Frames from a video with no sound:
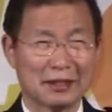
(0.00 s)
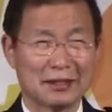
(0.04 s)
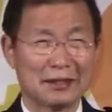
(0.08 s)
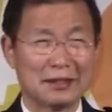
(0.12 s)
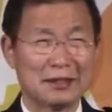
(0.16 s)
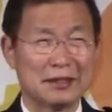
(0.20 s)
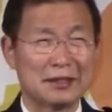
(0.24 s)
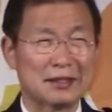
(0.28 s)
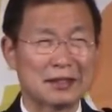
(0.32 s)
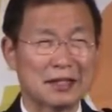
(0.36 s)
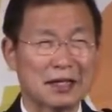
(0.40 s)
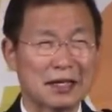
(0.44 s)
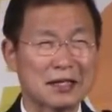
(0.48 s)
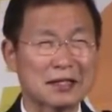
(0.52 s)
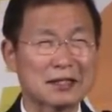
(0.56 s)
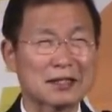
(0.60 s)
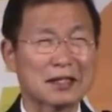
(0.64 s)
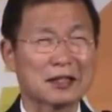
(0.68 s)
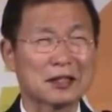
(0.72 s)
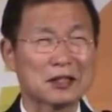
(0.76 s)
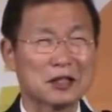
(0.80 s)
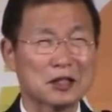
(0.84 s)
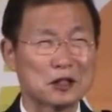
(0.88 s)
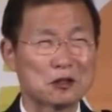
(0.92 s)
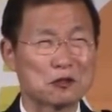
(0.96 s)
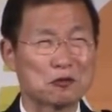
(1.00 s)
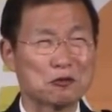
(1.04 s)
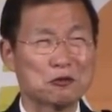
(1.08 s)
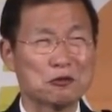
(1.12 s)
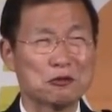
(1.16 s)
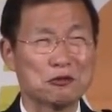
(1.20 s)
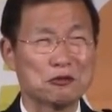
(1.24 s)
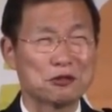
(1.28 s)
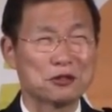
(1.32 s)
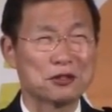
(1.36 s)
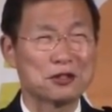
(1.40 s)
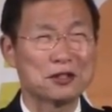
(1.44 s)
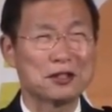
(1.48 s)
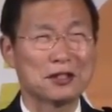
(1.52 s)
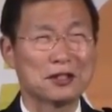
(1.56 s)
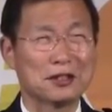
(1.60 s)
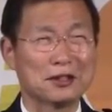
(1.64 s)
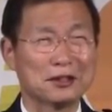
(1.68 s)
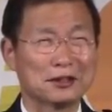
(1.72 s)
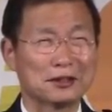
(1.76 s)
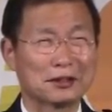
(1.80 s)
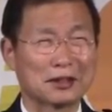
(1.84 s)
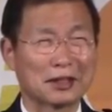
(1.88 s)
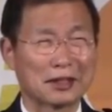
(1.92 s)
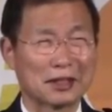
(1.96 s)
이 세상이 주는
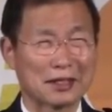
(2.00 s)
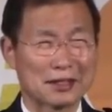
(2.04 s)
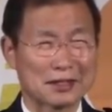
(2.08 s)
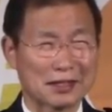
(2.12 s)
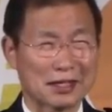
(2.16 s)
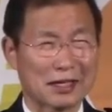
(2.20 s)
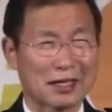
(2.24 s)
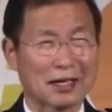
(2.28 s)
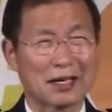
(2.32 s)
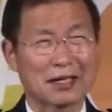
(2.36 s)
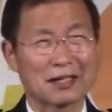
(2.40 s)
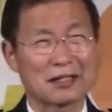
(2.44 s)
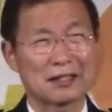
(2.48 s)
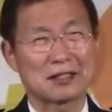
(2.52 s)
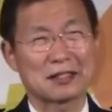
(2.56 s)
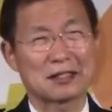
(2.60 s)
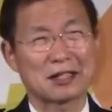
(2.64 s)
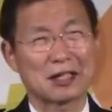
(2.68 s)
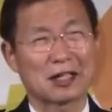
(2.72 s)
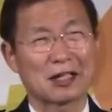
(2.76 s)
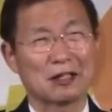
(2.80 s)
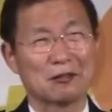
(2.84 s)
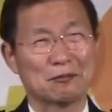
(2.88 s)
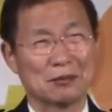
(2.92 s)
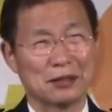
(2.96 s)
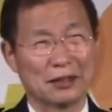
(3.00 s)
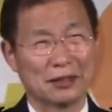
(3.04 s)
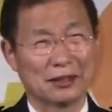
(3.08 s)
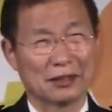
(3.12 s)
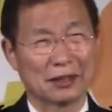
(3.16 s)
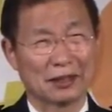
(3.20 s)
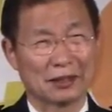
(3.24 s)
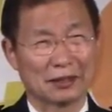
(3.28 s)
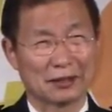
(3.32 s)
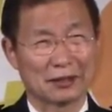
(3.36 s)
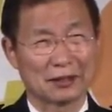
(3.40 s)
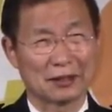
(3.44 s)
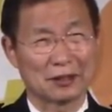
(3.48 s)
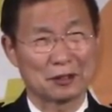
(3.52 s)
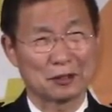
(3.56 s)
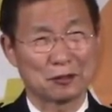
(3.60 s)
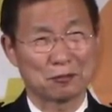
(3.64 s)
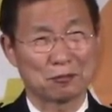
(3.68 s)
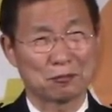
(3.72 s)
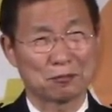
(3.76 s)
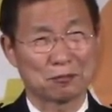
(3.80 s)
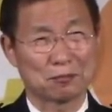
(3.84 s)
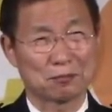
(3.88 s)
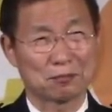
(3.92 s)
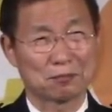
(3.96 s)
지혜를 따라 살아가는 사람이 있다는
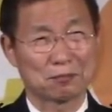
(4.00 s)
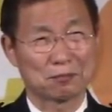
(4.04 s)
것입니다.